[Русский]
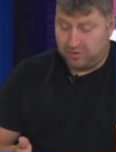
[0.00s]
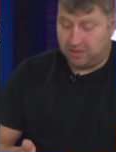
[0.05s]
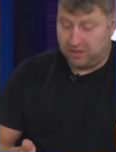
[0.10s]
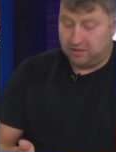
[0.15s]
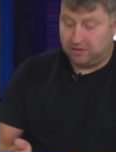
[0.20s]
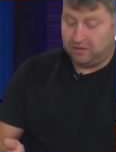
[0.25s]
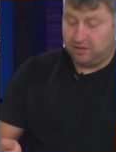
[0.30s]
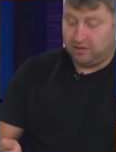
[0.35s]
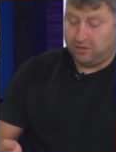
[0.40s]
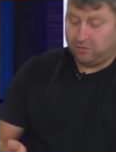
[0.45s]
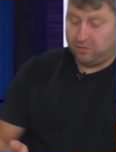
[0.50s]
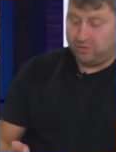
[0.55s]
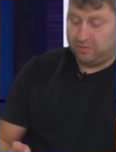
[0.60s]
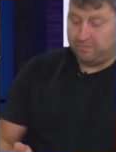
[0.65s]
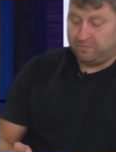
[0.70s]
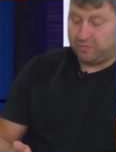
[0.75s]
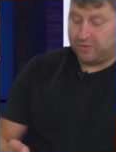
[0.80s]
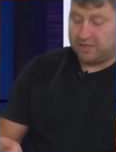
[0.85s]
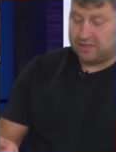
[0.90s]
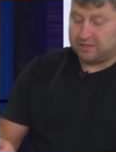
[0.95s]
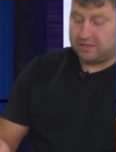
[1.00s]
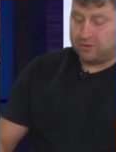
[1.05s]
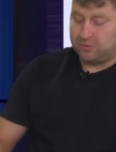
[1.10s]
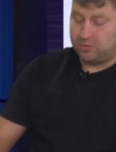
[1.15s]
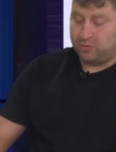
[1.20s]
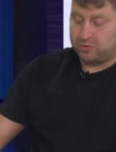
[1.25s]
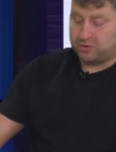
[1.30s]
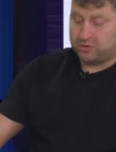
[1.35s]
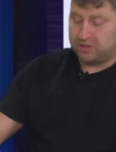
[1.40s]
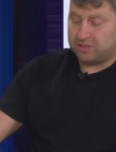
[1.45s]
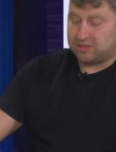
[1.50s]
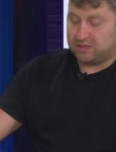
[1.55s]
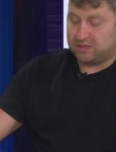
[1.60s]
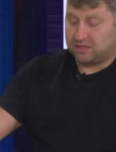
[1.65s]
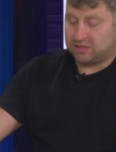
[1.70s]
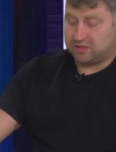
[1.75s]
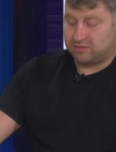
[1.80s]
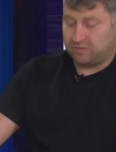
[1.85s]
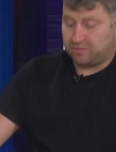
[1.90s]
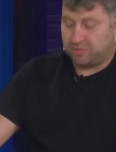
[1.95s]
перед Лео задолженность
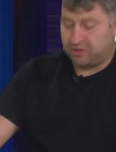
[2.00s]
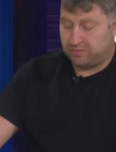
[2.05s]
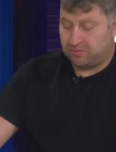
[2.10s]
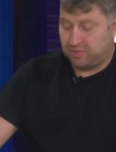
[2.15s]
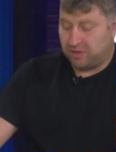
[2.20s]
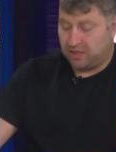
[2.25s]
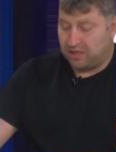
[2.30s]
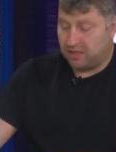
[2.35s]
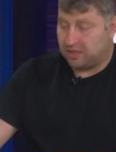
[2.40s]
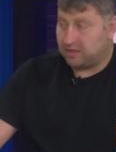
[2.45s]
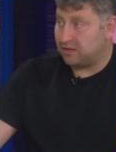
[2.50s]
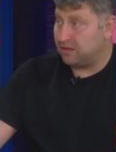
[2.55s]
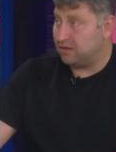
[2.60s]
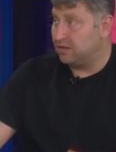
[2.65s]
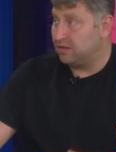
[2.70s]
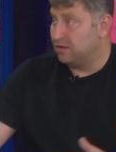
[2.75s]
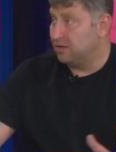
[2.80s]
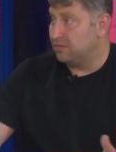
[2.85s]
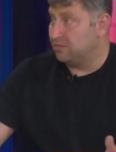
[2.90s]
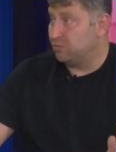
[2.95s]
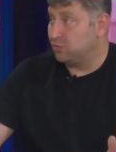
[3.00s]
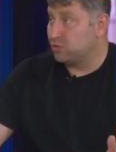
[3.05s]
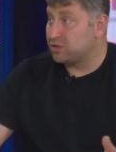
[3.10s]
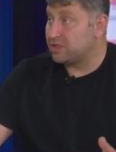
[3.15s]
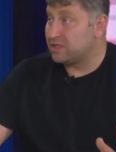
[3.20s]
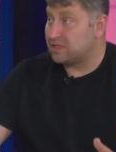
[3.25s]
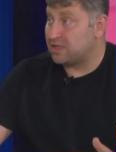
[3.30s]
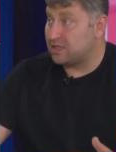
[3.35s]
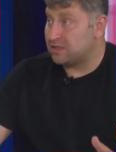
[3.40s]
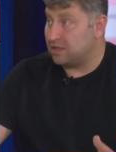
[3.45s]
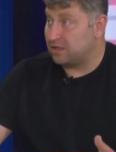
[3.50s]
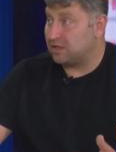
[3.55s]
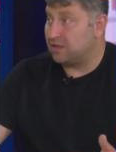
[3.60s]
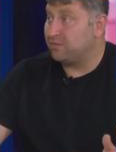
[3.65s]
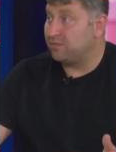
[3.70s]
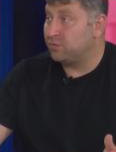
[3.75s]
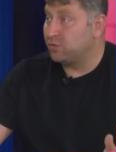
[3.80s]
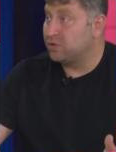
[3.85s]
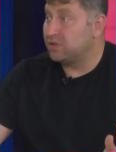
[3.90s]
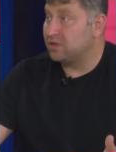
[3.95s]
нашего предприятия, можно
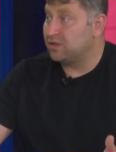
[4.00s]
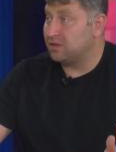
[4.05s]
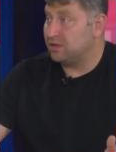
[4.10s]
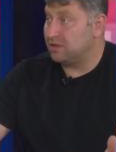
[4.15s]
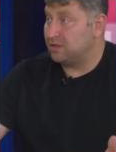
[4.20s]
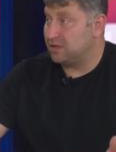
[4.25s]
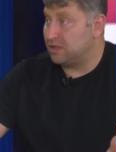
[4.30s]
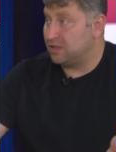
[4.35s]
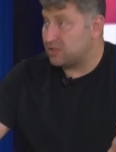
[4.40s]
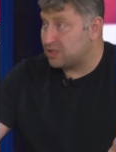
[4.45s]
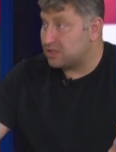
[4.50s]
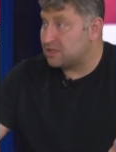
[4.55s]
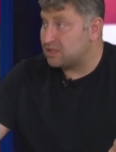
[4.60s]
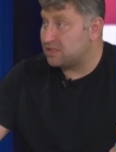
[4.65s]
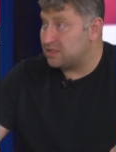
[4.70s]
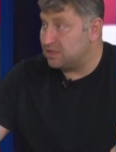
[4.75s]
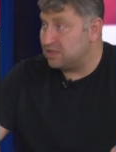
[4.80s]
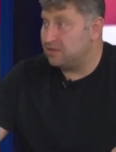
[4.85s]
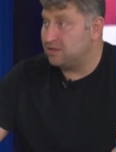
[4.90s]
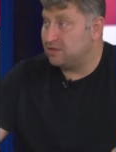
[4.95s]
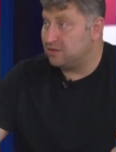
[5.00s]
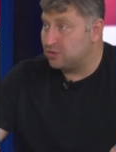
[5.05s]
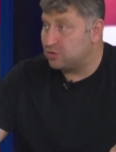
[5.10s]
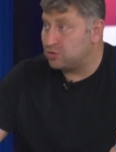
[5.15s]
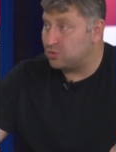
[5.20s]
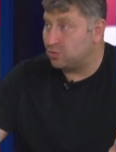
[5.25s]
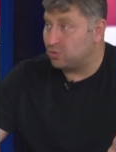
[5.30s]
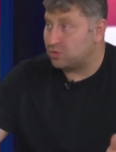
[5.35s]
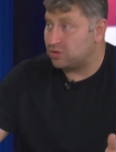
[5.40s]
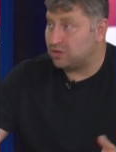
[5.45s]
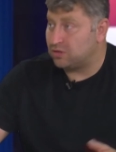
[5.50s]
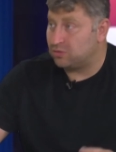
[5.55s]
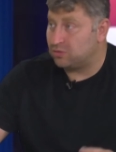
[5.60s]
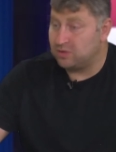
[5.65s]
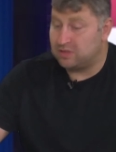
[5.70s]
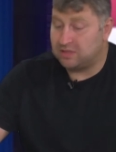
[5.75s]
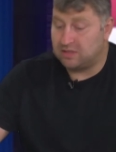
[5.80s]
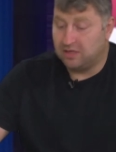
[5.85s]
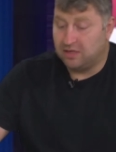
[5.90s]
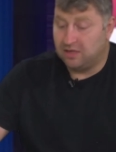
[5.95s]
сказать, на фоне наших соседей ничтожна.
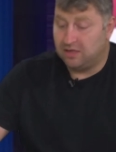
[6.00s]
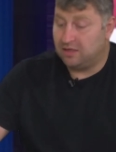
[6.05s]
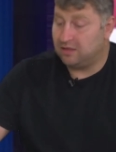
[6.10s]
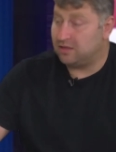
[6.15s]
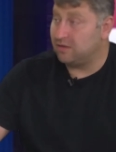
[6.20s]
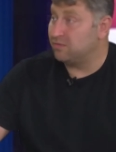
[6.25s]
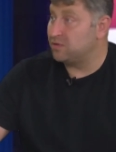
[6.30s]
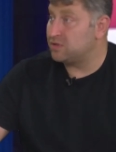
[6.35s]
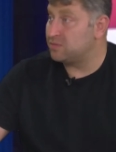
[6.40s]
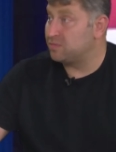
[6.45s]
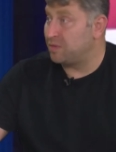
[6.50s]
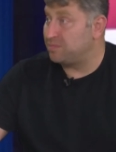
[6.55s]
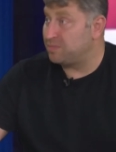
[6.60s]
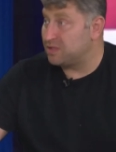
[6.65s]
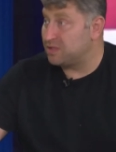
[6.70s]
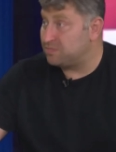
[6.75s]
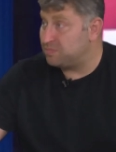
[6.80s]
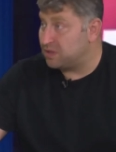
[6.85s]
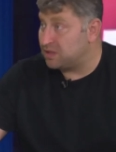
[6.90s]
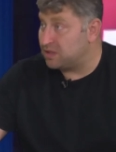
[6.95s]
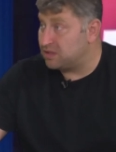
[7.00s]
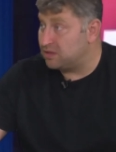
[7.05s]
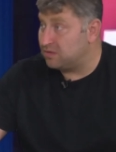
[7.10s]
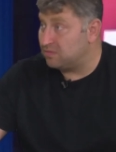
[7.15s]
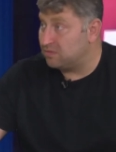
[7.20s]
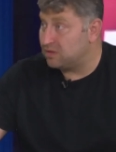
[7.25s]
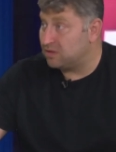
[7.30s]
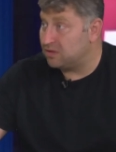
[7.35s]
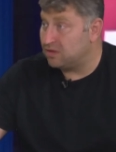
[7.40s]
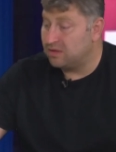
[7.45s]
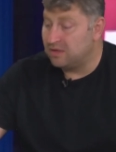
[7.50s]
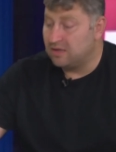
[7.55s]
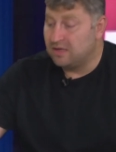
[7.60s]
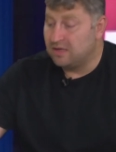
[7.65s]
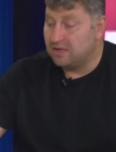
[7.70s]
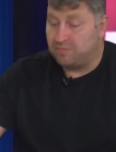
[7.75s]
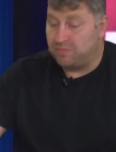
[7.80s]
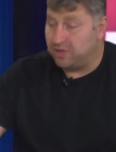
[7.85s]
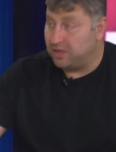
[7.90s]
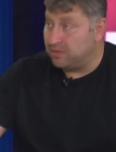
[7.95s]
То есть это весьма перспективное,
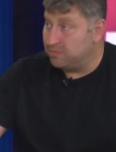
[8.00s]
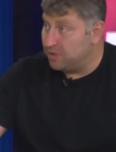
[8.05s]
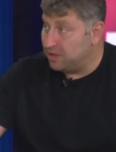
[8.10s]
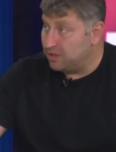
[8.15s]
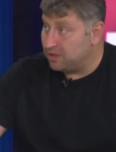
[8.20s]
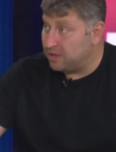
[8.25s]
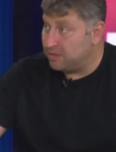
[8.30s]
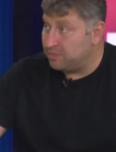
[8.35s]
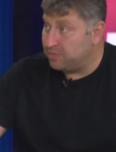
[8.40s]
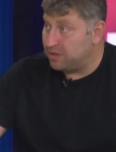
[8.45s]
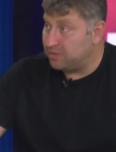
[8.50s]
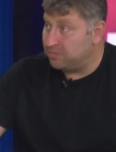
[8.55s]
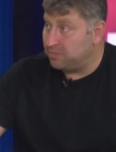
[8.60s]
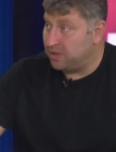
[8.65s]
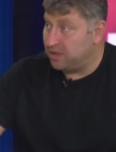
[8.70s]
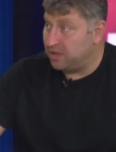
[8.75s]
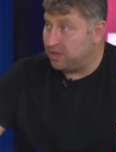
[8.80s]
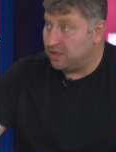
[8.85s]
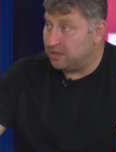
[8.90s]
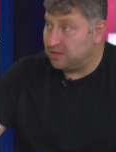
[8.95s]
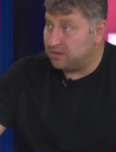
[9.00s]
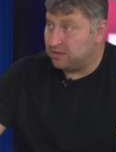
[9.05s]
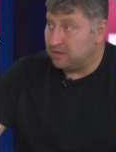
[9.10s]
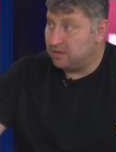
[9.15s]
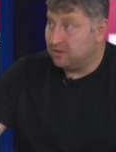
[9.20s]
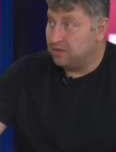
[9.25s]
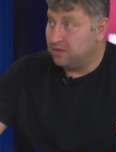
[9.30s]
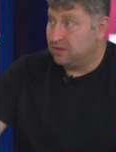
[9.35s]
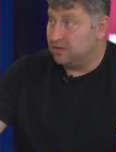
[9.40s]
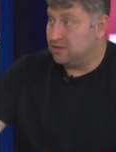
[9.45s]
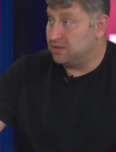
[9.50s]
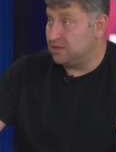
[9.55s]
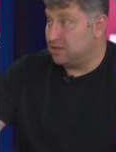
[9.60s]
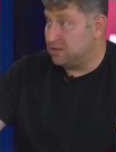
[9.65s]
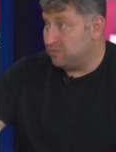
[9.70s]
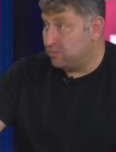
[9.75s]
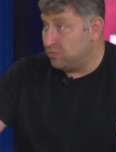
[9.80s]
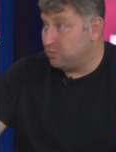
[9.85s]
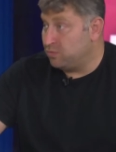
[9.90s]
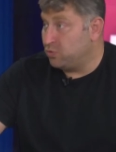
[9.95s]
прибыльное предприятие. И
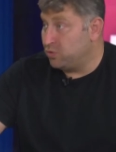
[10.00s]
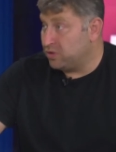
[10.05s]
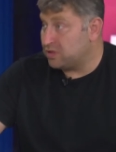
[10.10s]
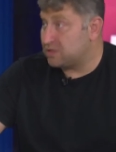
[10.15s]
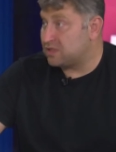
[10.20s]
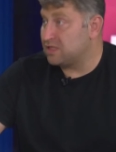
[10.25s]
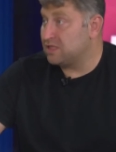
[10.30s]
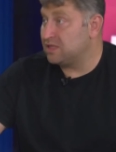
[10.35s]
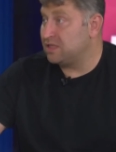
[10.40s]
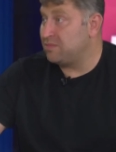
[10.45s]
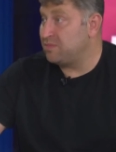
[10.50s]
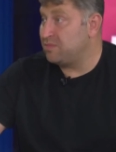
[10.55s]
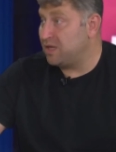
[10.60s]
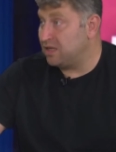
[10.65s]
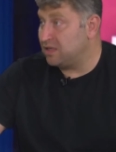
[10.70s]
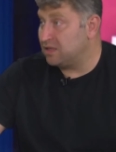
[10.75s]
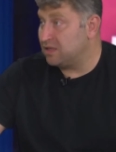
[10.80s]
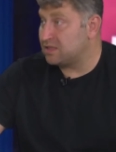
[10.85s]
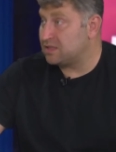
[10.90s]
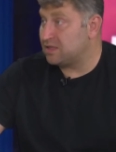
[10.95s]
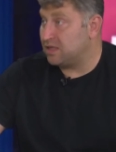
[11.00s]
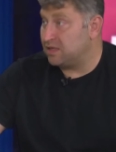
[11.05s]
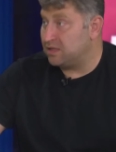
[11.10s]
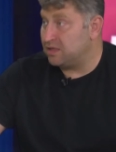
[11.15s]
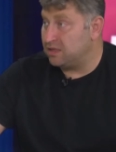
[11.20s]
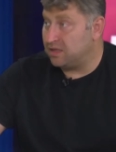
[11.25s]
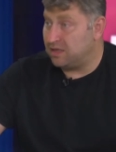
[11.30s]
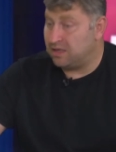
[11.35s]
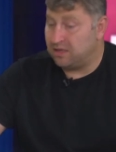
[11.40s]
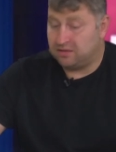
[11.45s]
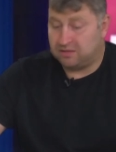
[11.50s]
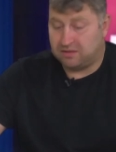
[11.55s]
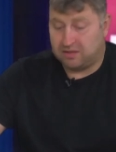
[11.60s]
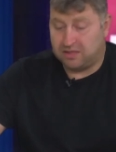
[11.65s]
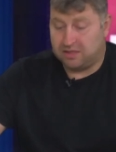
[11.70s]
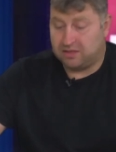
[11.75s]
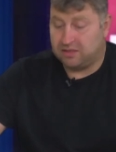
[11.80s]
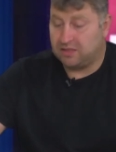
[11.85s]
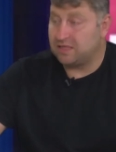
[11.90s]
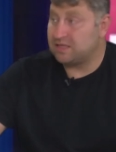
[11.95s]
за него борется и намеренно загоняет
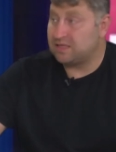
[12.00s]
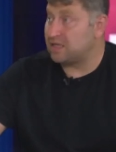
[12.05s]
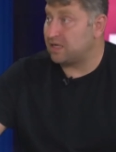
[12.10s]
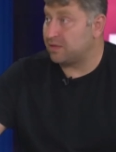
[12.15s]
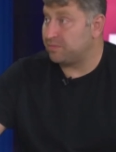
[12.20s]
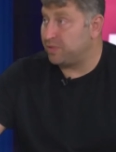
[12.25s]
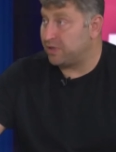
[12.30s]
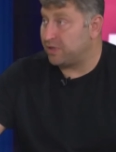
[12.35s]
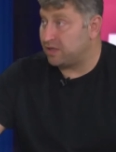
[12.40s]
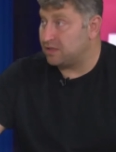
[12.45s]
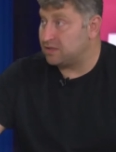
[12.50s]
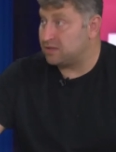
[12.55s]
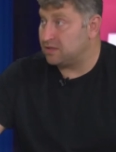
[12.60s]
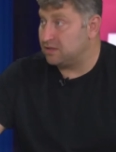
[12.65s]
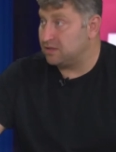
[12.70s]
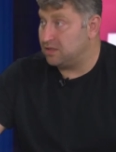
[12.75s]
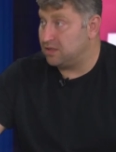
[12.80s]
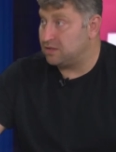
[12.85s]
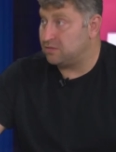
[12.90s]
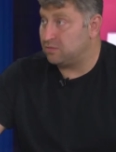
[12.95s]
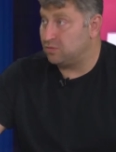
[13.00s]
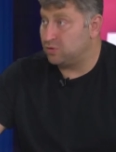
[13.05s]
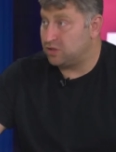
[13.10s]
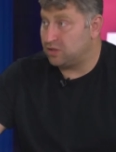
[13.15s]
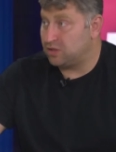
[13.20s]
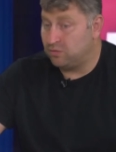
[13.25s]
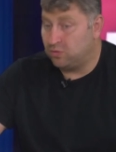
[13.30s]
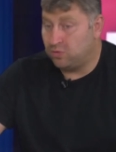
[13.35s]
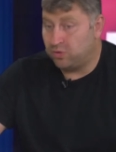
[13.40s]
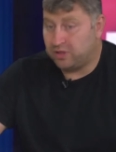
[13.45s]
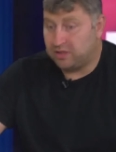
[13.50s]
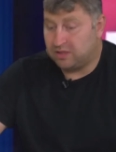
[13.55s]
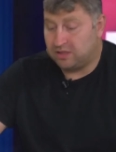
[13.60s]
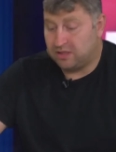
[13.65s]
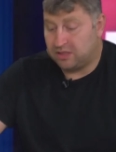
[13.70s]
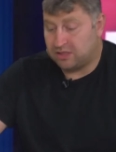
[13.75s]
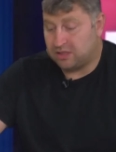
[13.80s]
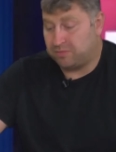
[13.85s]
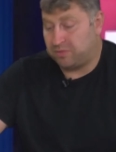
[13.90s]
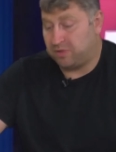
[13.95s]
одна из корпораций, действующих в
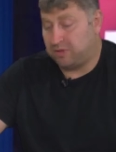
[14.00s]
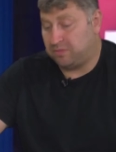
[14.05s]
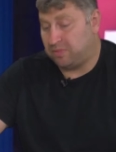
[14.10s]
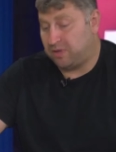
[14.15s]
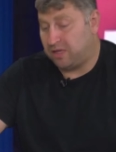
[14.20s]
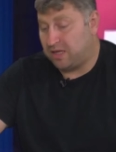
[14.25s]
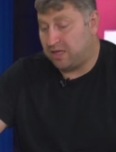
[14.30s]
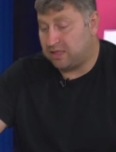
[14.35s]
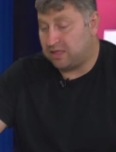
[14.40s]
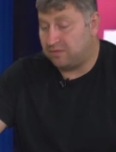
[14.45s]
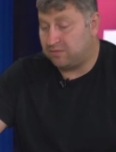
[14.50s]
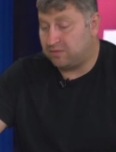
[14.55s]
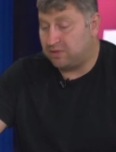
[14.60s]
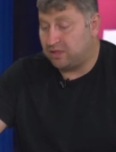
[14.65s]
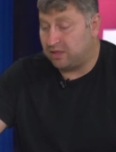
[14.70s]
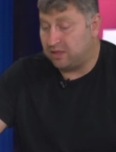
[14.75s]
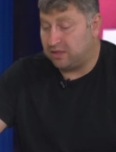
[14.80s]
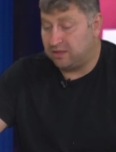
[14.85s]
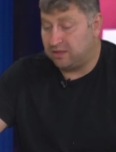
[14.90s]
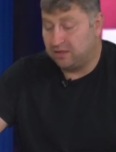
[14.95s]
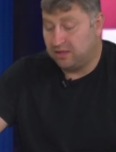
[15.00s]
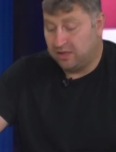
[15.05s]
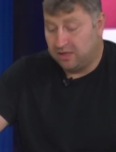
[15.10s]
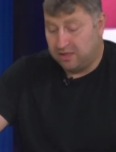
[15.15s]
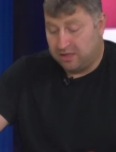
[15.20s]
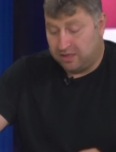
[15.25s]
городе, наше предприятие в долги.